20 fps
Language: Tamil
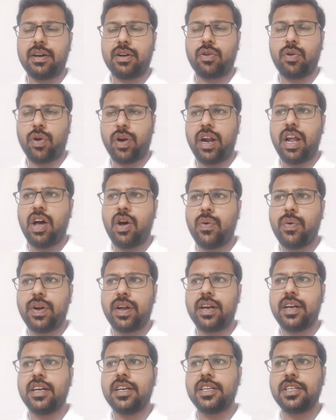கொரோனாவை விட
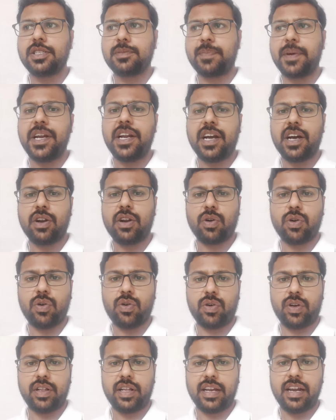ஸ்பீடாக இருக்கும்
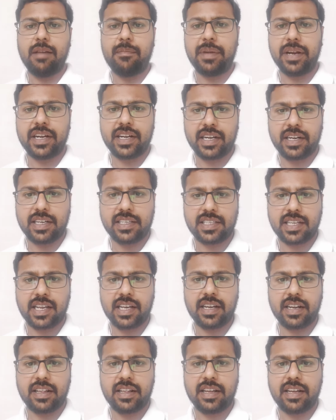இந்த ஹெல்பிங்
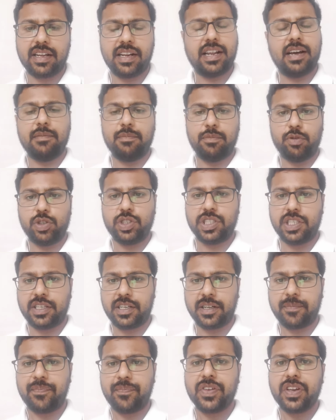டெண்டன்சிலங்கிறத நான்
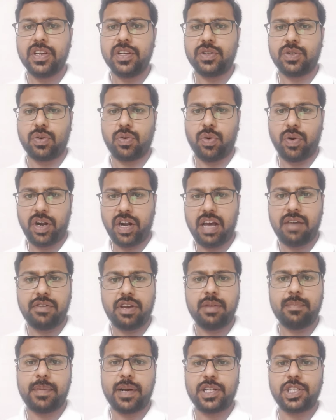புரிஞ்சுக்கிட்டேன் ஸோ கொரோனாவே
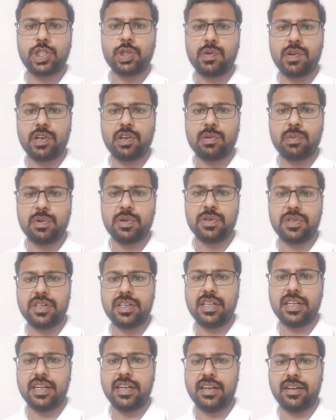பாசிட்டிவாக இருக்கும்போது
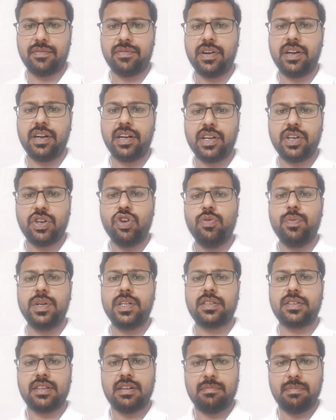டெஃபினட்டாக
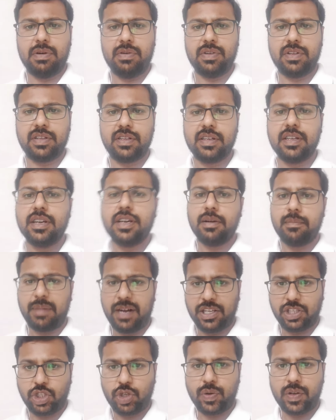ஹியூமன்ஸ் நம்ம வந்து
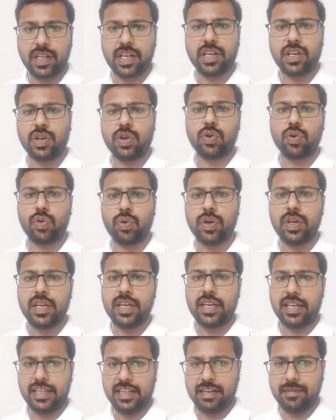பாசிட்டிவாக தான் இருக்கணும்
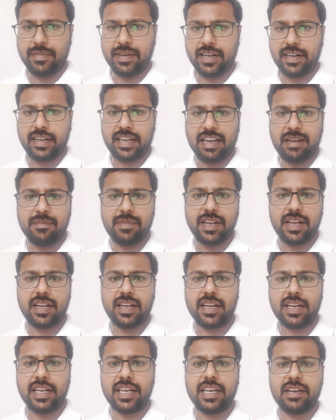இந்த மாதிரி டைமில்
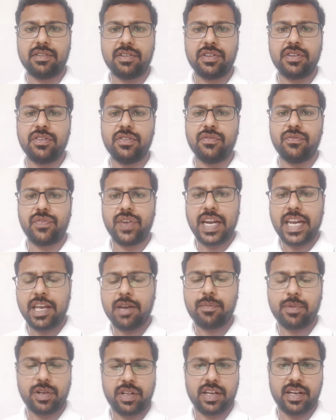நீங்கள் வந்து வெளியே
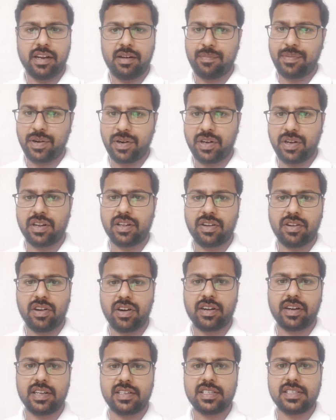போய் தான் ஹெல்ப் பண்ணுங்கிறது
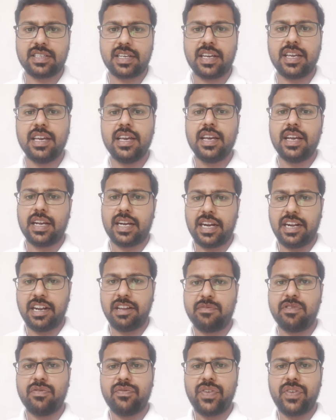நாட் நெசசரி
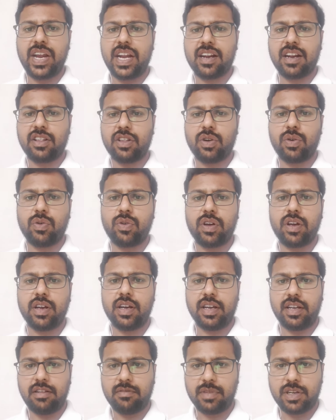கண்டிப்பாக வீட்டில் இருந்து கூட
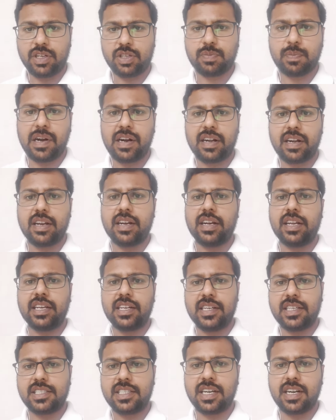இந்த மாதிரி ஸ்மார்ட்டாக நீங்கள்
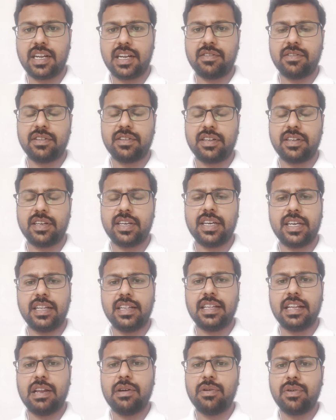டிஜிட்டலாக வந்து
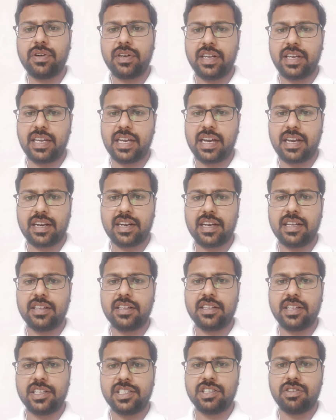எந்த அளவுக்கு நீங்கள் யாருக்காவது
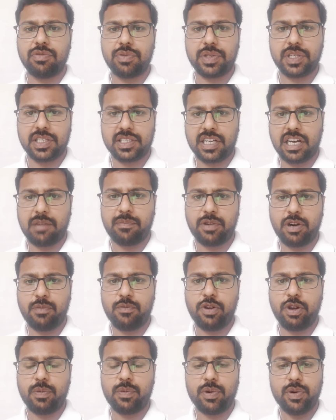தெரிஞ்ச இன்ஃபர்மேஷன் ஷேர் பண்ண
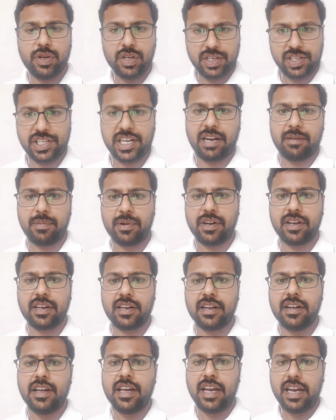முடியுமோ ஷேர்
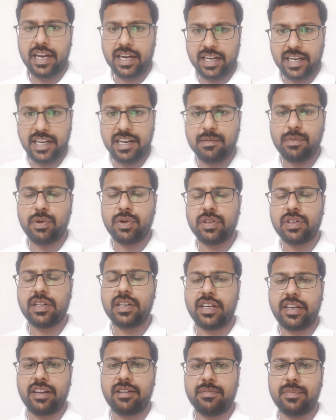பண்ணுங்கள் ஆனால் இன்னமும் வந்து
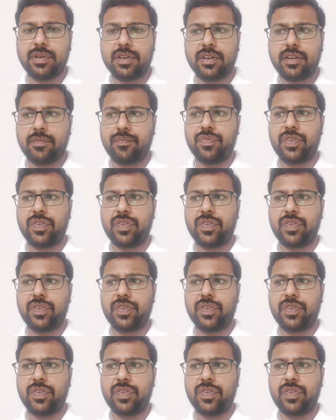நிறையா பேர்